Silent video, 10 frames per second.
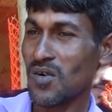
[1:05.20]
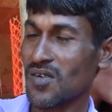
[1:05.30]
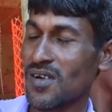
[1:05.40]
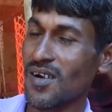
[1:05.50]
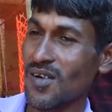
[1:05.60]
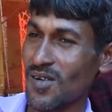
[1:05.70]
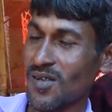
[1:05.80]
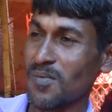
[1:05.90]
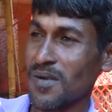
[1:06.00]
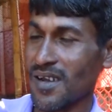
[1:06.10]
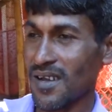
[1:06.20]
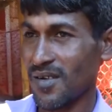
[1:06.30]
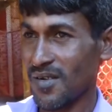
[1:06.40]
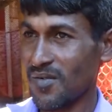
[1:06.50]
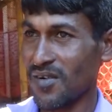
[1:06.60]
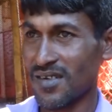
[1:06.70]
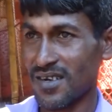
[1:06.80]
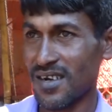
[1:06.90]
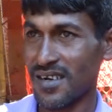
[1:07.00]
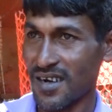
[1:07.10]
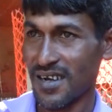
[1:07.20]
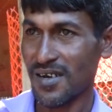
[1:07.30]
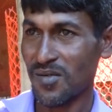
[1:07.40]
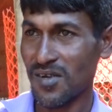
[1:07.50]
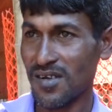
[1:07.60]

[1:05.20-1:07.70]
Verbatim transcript: অন্য জায়গা হলে তো প্রায় পঞ্চাশ টাকা ষাট টাকার মতো